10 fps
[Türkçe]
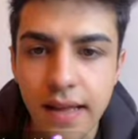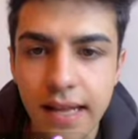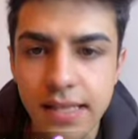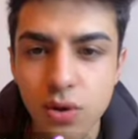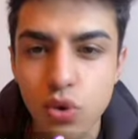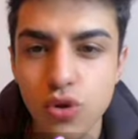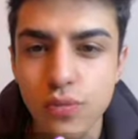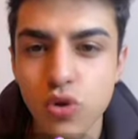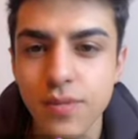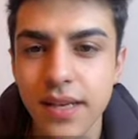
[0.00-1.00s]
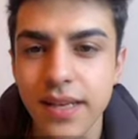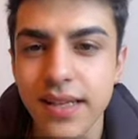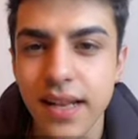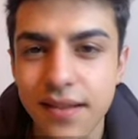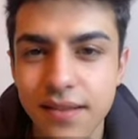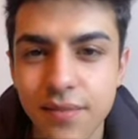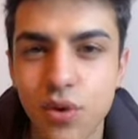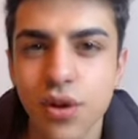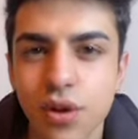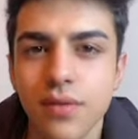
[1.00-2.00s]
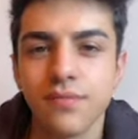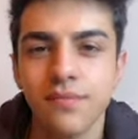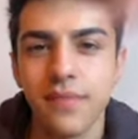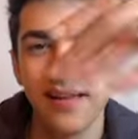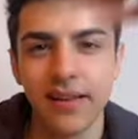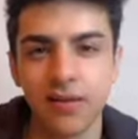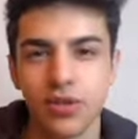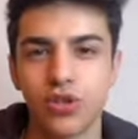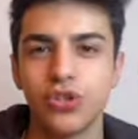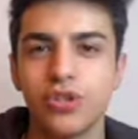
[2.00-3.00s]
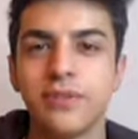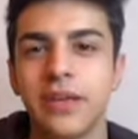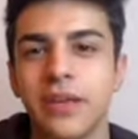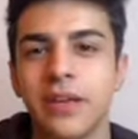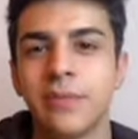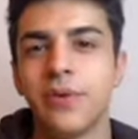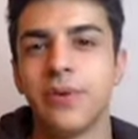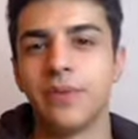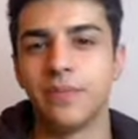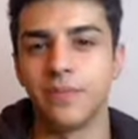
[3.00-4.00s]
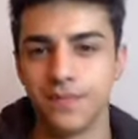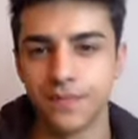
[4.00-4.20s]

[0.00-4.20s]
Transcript: Bana arkadaşlar osu busu beni ilgilendirmiyor. Ben yayını açıyorum, yayını yapıyorum.